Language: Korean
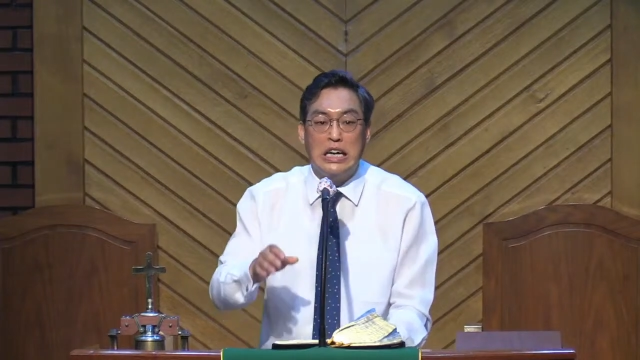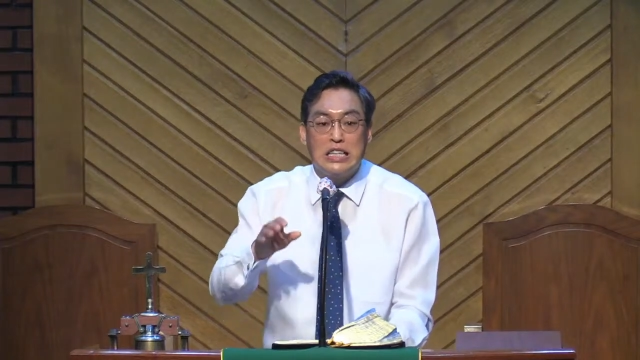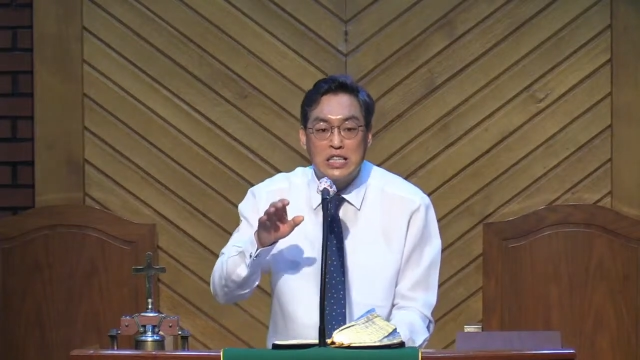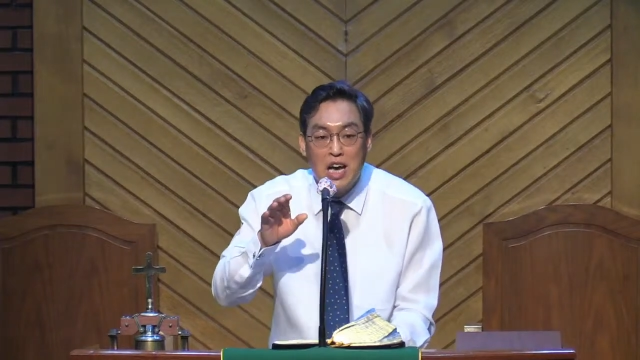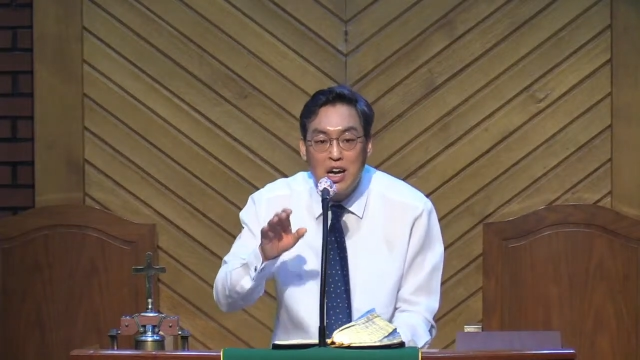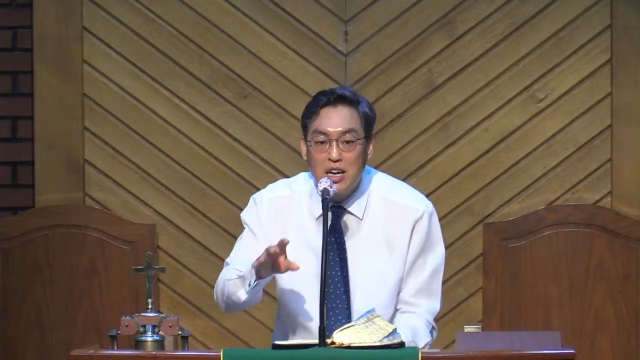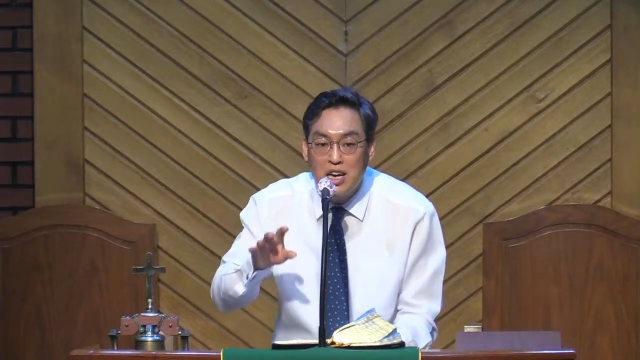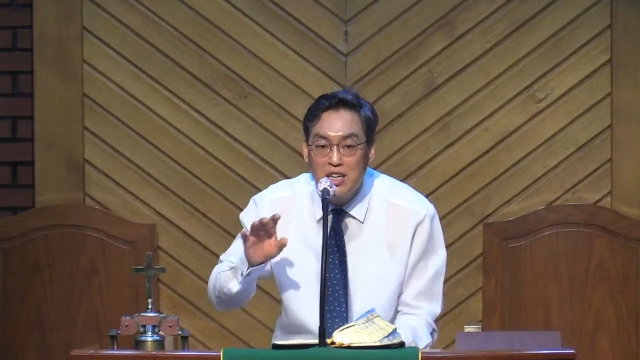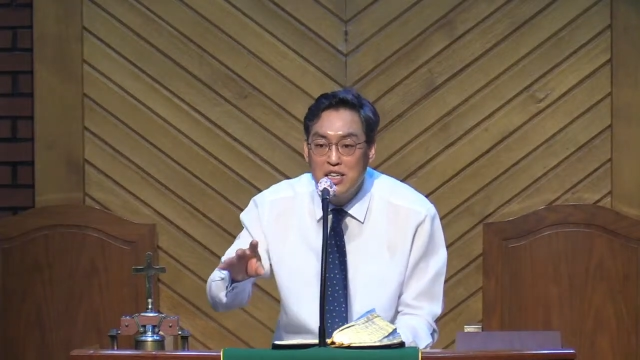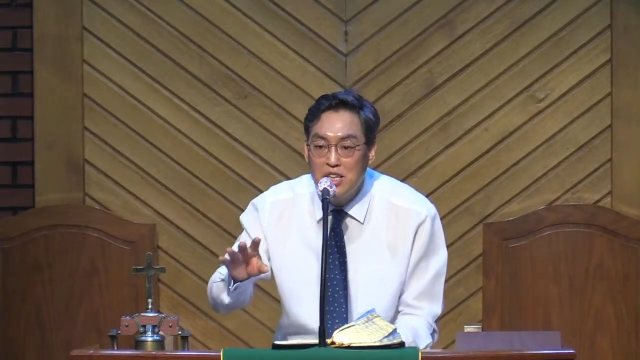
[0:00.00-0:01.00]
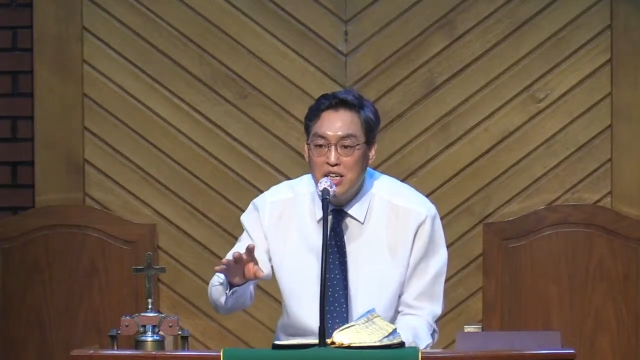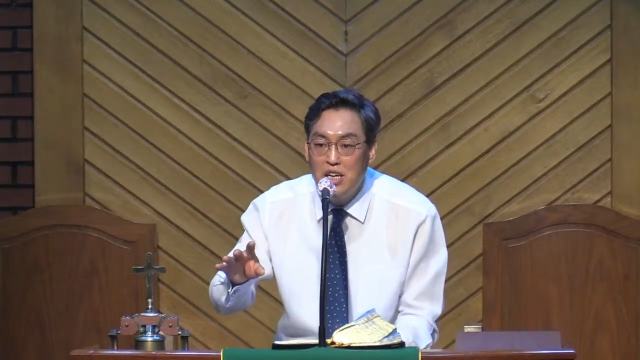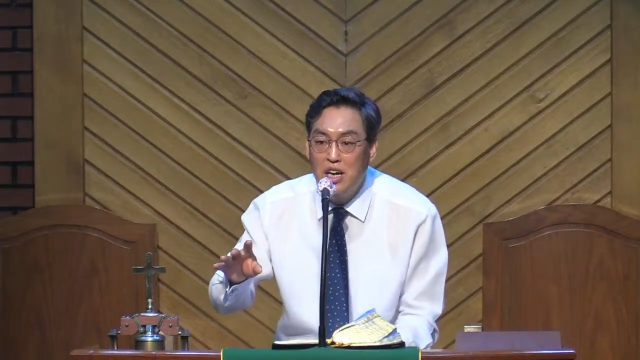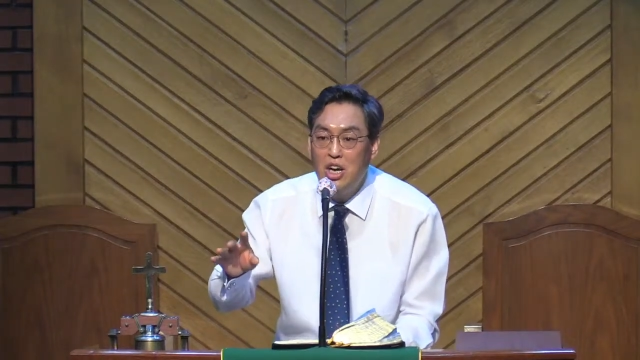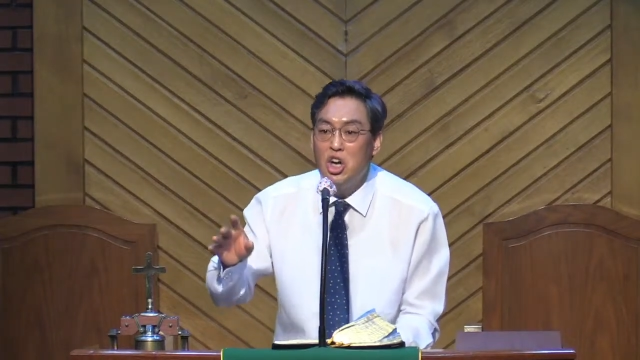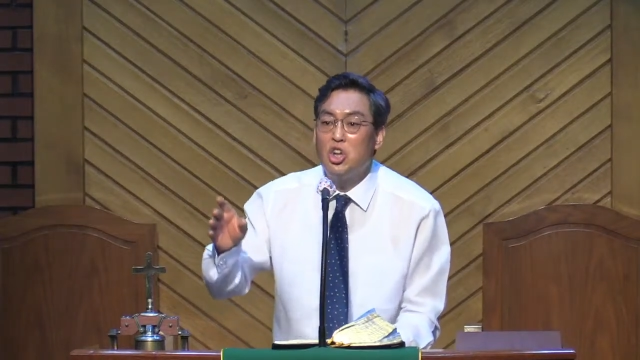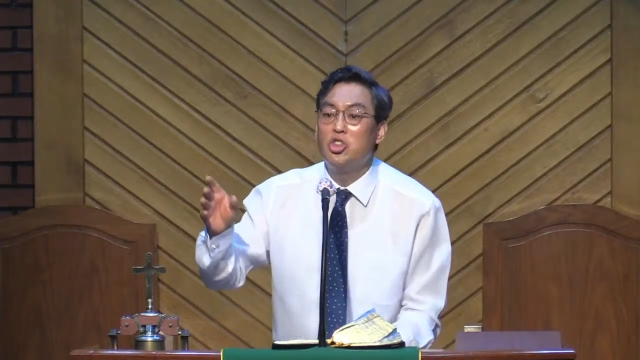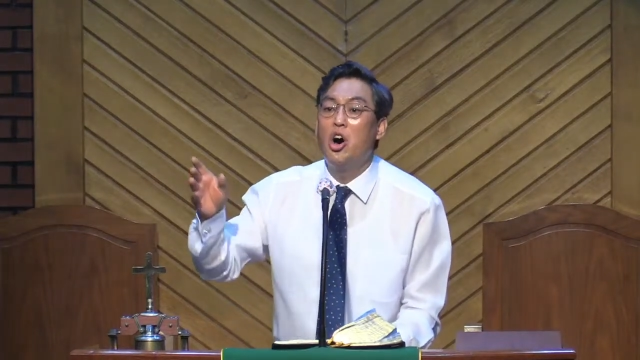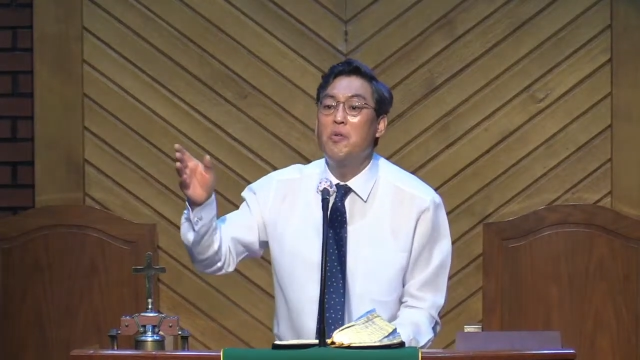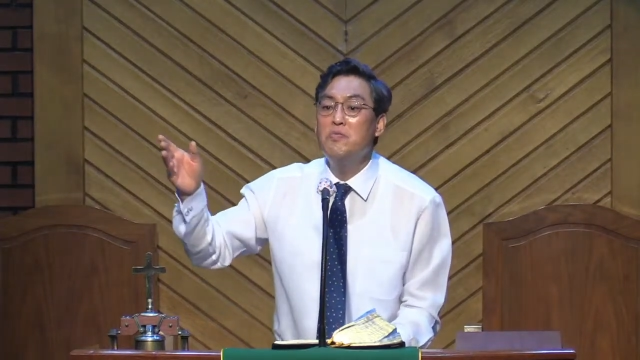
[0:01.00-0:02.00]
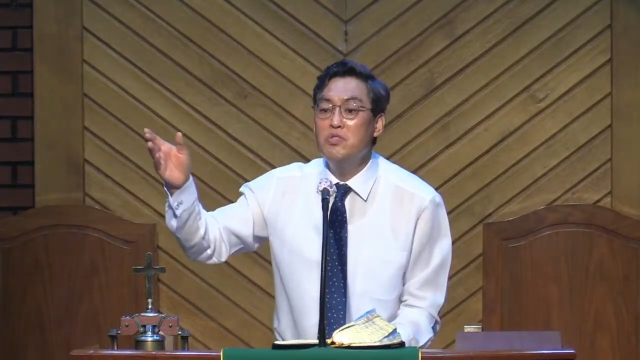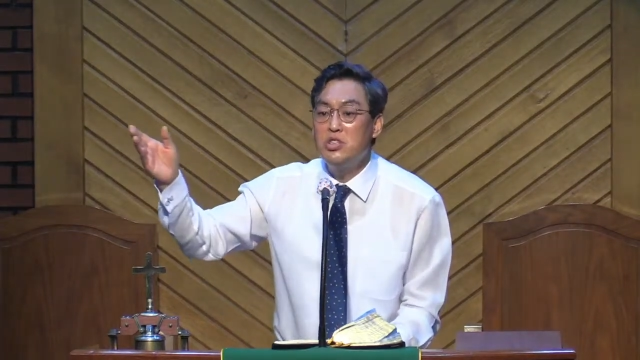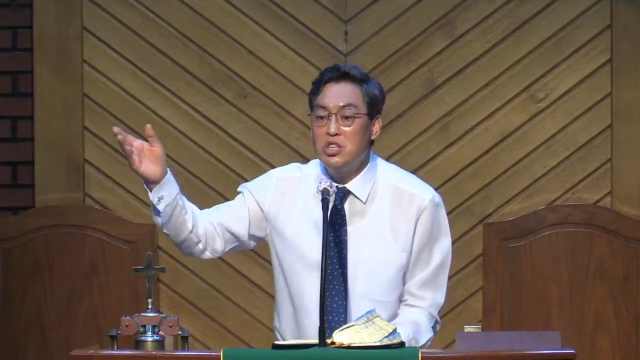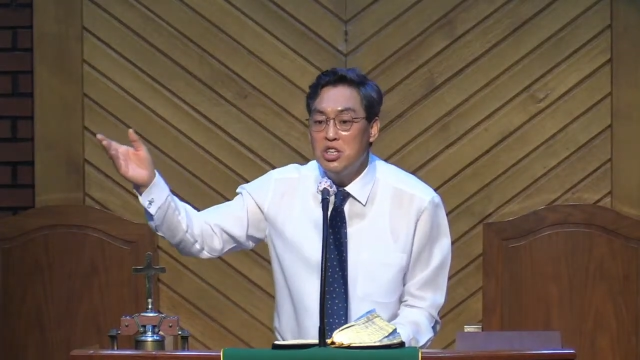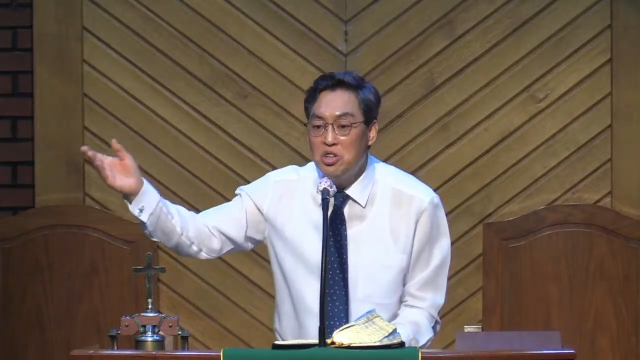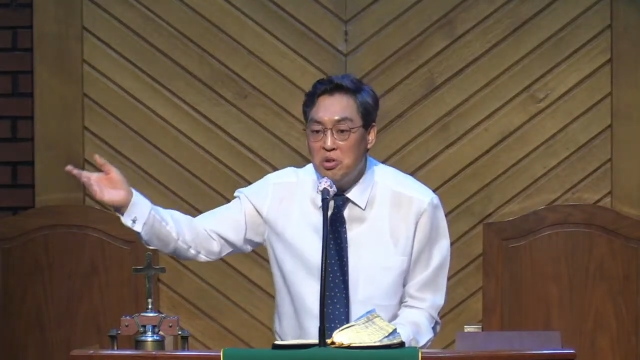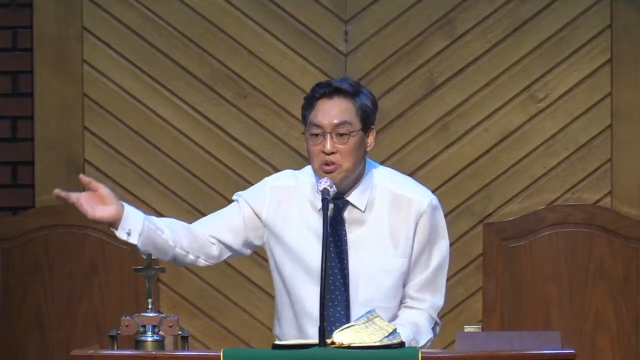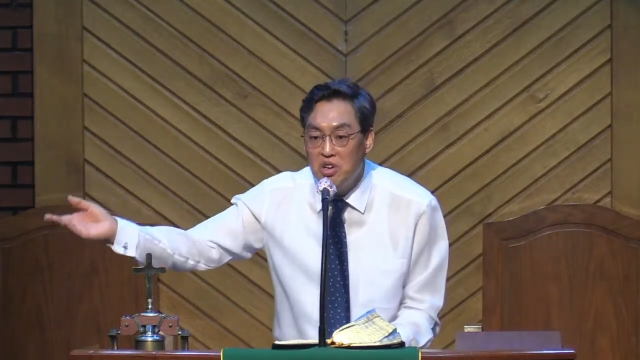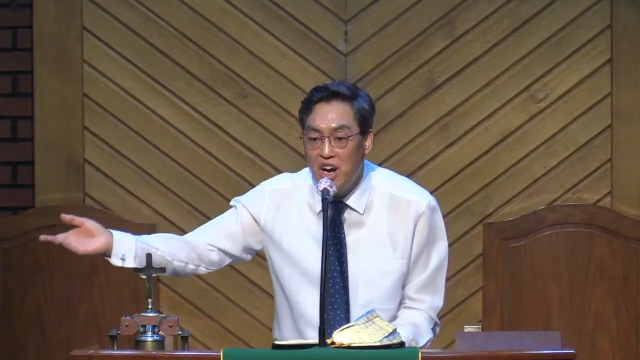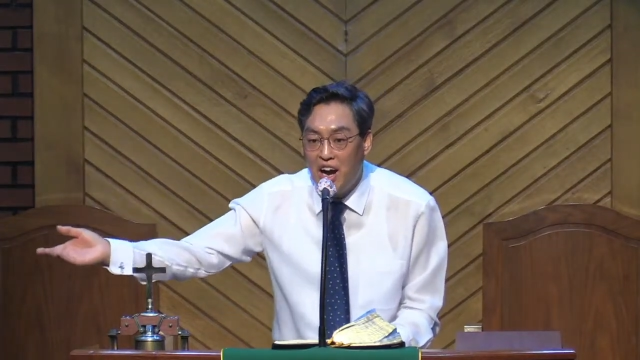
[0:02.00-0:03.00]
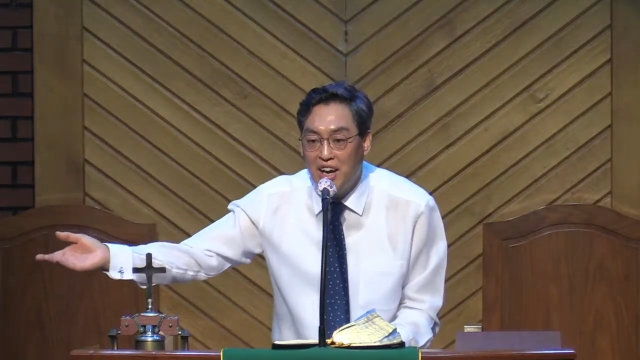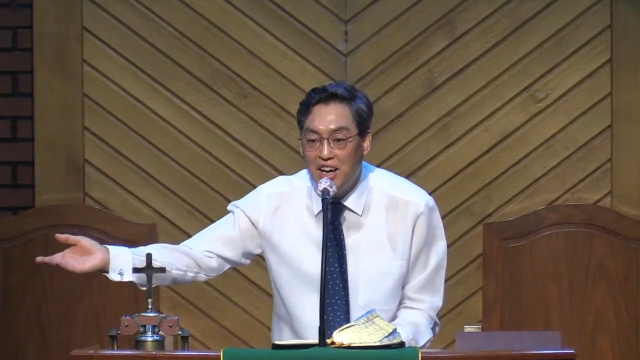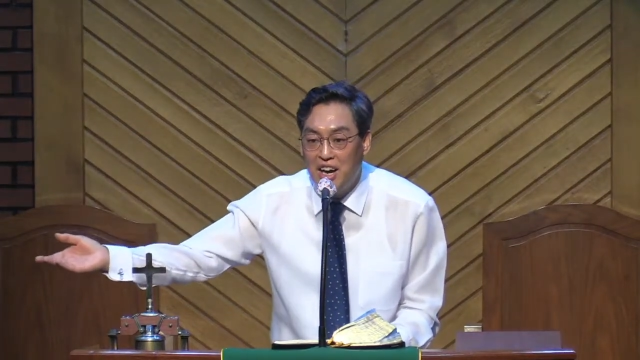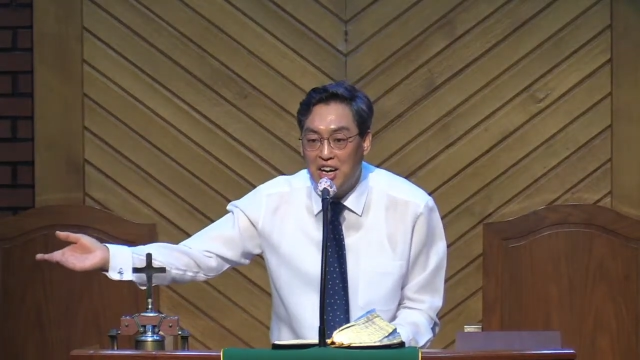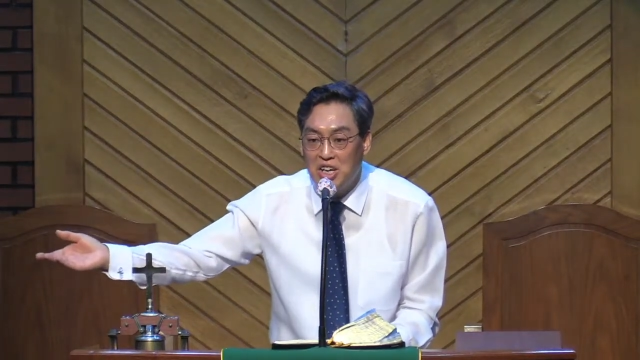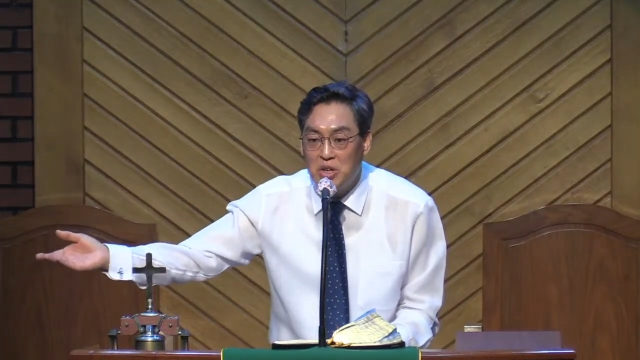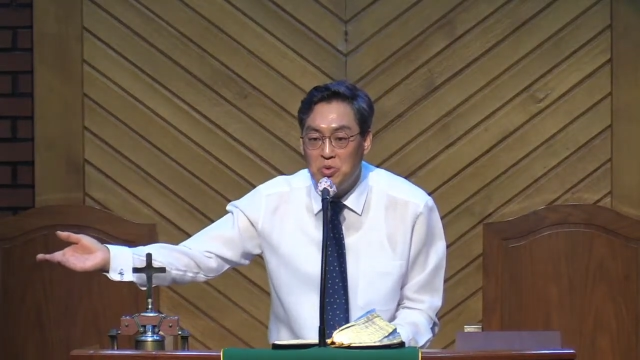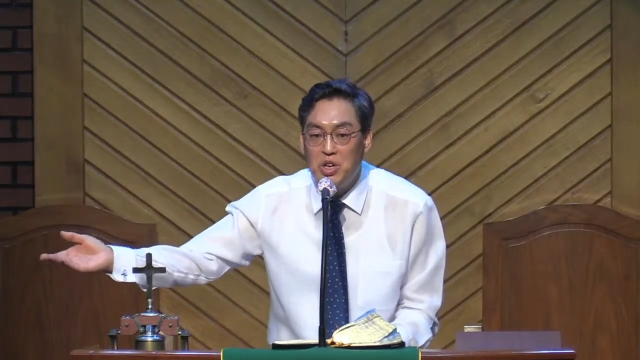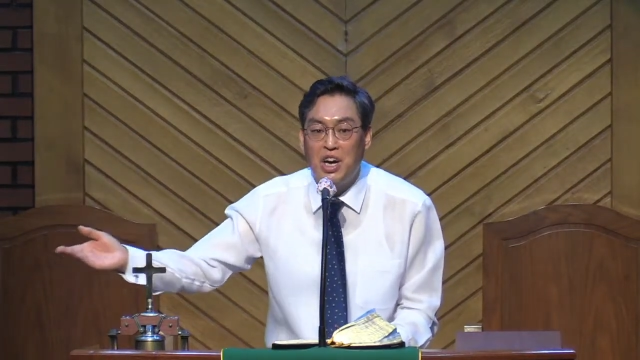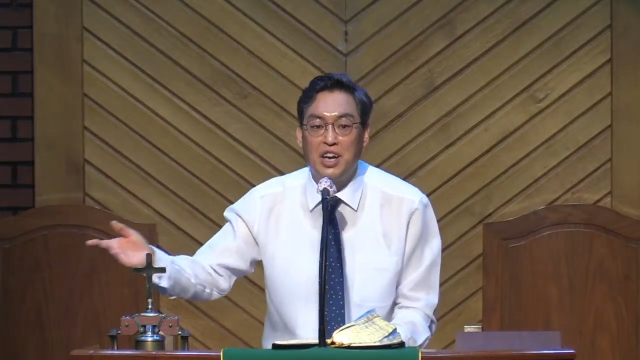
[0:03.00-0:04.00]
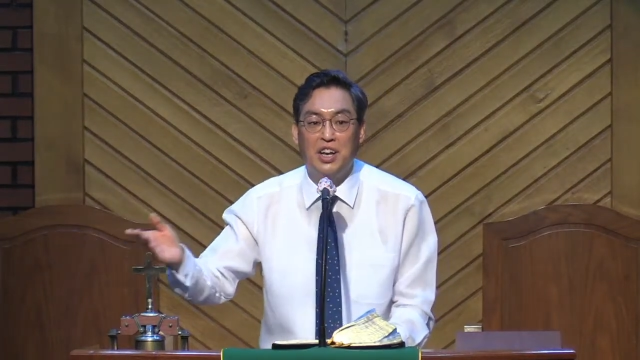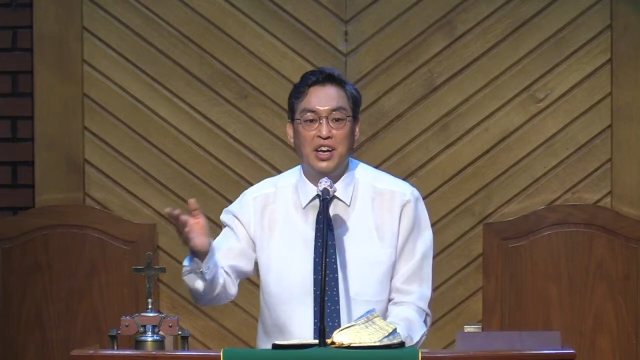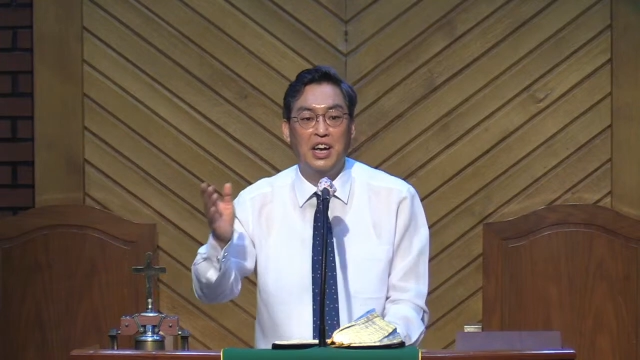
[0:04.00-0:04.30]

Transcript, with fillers: 착한 일을 넘치도록 하게 하기 위한